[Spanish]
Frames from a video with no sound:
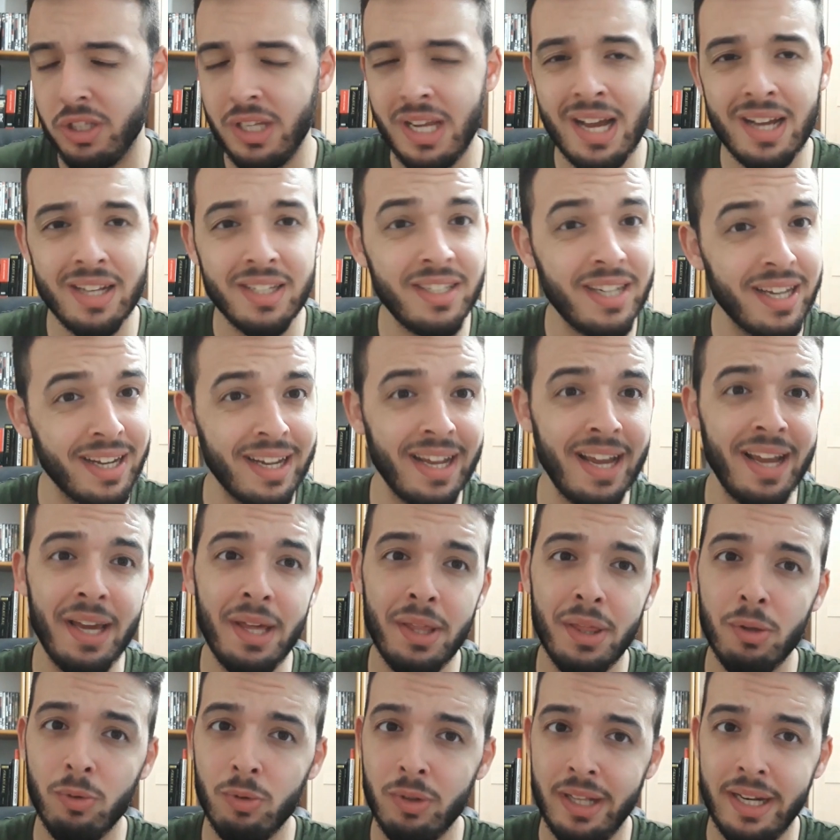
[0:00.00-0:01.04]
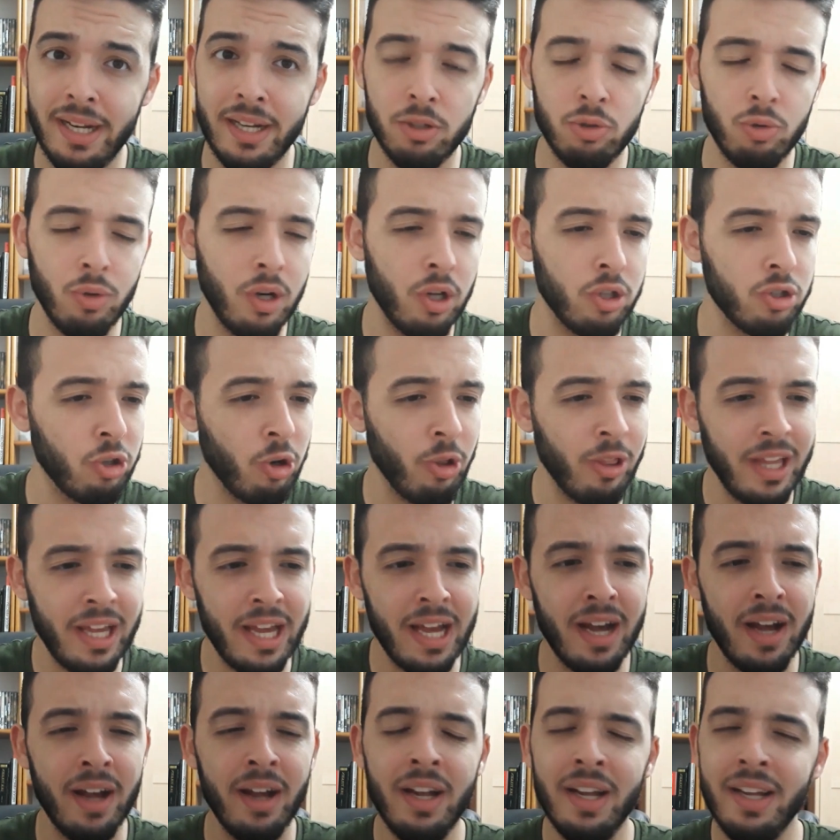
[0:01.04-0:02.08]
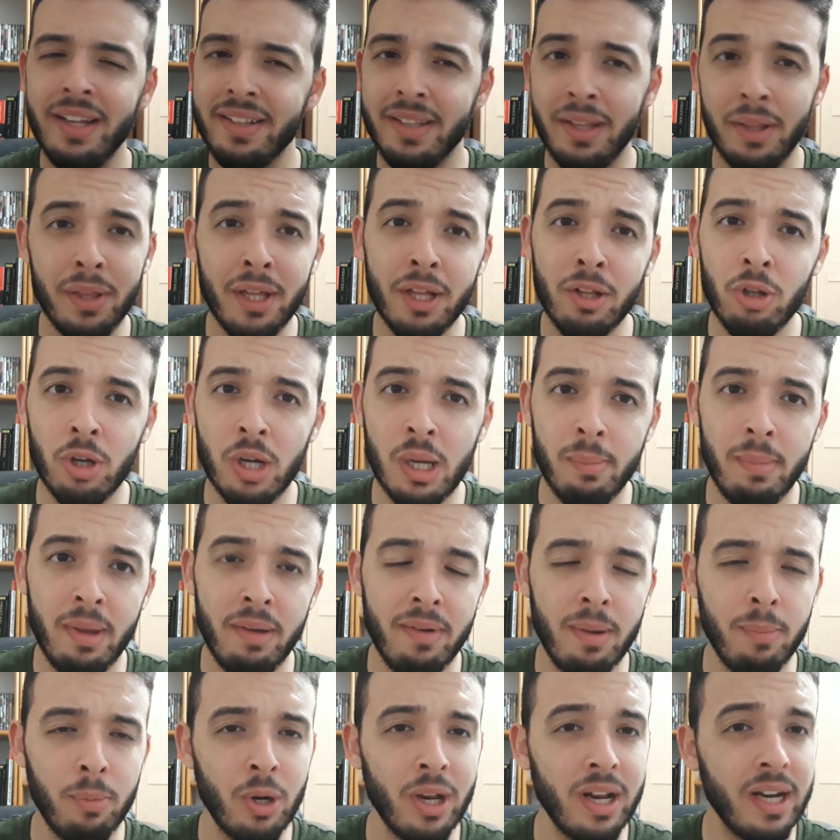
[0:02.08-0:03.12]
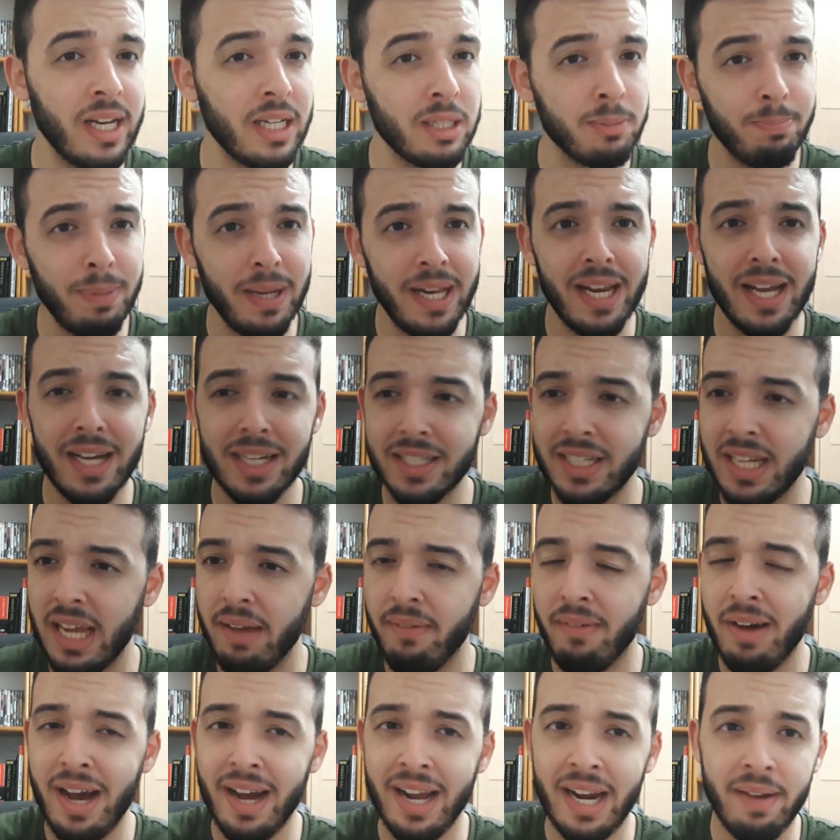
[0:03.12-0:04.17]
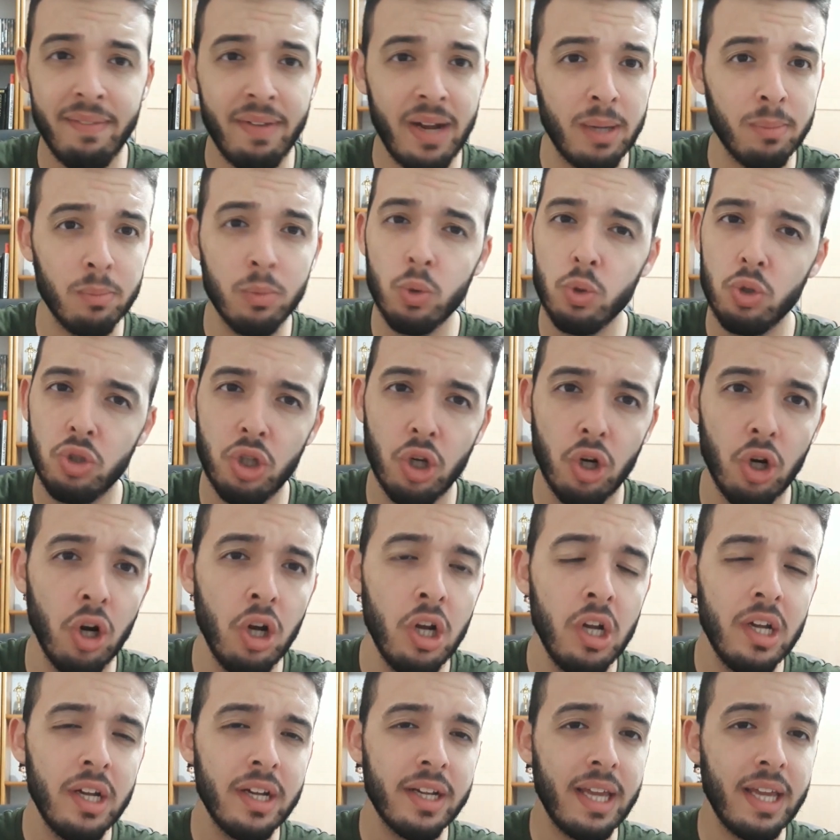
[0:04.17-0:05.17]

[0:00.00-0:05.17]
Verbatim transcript: Ya sé que hice un directo el otro día diciendo que me iba a poner las pilas, que iba a grabar mucho,